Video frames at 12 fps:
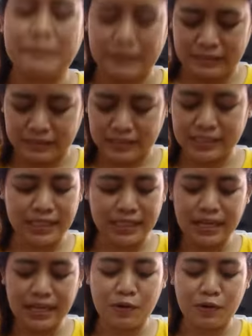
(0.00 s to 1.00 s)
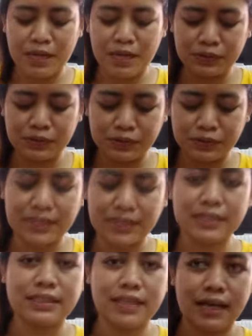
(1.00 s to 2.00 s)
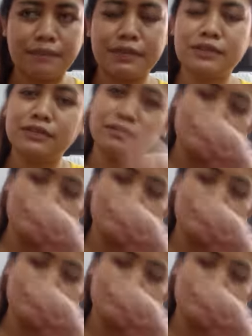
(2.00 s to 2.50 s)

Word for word: eh, kesini nggak bawa baju kerja baju